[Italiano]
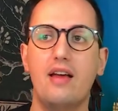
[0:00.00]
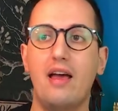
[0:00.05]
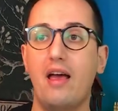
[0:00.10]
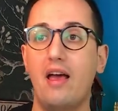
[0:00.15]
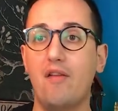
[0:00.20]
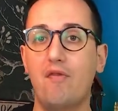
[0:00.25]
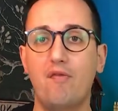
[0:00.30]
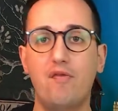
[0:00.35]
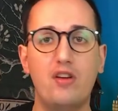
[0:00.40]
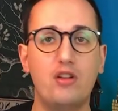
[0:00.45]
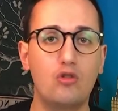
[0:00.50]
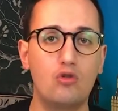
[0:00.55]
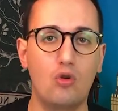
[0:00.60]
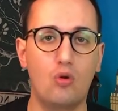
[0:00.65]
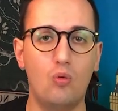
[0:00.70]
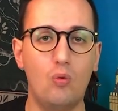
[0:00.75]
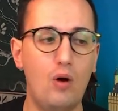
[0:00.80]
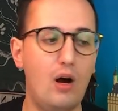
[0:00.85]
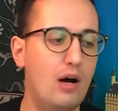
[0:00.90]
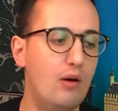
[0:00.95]
effetto
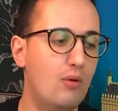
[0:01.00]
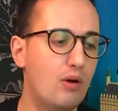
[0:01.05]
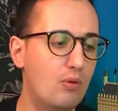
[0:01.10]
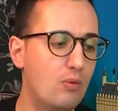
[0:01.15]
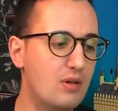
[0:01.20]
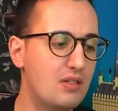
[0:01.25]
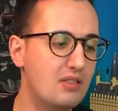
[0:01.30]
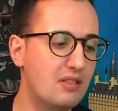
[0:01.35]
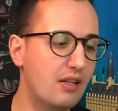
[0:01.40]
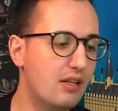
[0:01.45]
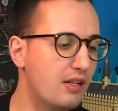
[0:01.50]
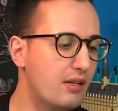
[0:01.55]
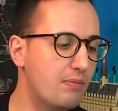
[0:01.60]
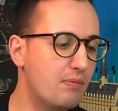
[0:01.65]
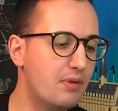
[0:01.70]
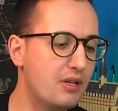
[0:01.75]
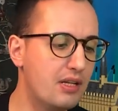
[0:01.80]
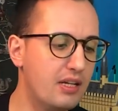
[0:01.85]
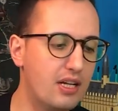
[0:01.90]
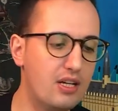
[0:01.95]
wow a questi
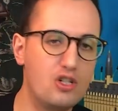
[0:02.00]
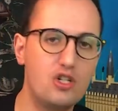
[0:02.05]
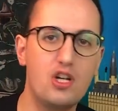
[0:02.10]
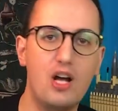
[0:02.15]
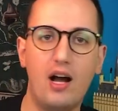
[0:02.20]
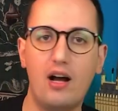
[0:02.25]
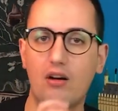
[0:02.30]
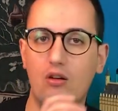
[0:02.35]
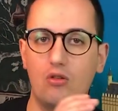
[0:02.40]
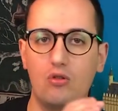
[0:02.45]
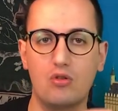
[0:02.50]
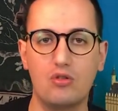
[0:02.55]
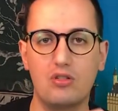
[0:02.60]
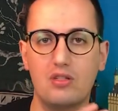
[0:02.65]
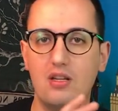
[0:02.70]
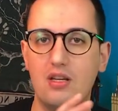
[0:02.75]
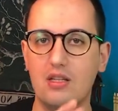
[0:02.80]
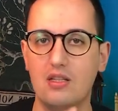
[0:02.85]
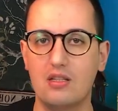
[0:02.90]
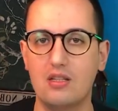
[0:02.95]
libri che già
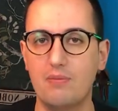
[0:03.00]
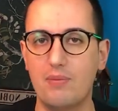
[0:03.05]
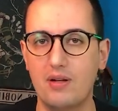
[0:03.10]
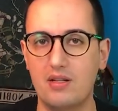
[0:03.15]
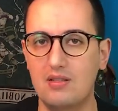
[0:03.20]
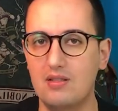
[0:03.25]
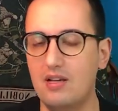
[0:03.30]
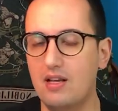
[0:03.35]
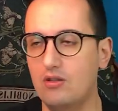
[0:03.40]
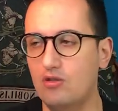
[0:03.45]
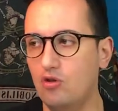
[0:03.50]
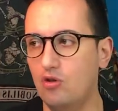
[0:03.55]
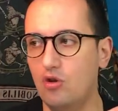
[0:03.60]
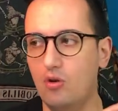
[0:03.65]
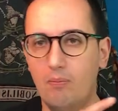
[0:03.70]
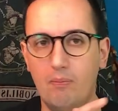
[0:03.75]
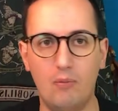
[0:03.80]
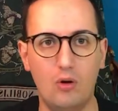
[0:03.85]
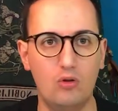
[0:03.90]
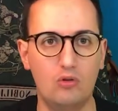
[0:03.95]
così di per sé sono
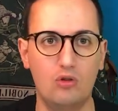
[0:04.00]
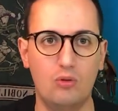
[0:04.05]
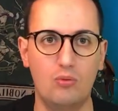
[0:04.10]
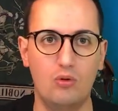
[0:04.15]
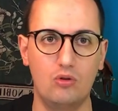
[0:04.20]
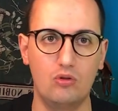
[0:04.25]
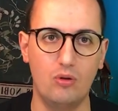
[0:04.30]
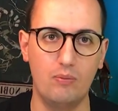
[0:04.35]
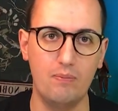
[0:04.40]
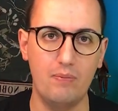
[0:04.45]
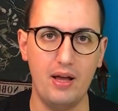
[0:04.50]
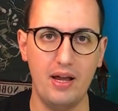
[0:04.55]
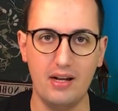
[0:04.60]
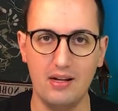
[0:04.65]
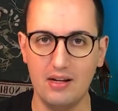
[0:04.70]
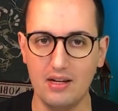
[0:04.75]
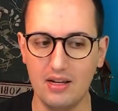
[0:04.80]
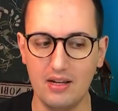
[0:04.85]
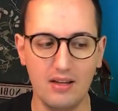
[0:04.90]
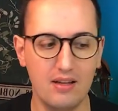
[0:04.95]
molto molto
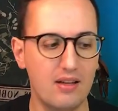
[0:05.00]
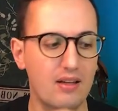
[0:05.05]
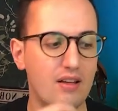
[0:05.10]
belli